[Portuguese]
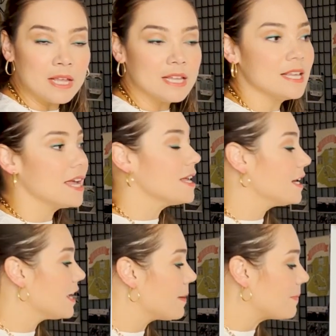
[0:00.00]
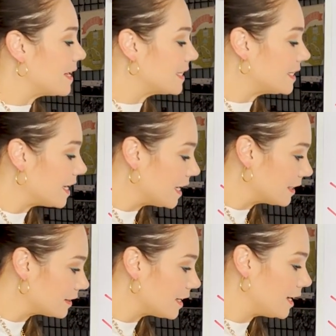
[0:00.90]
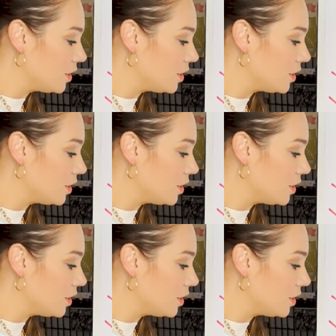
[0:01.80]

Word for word: E aí ele representa, ele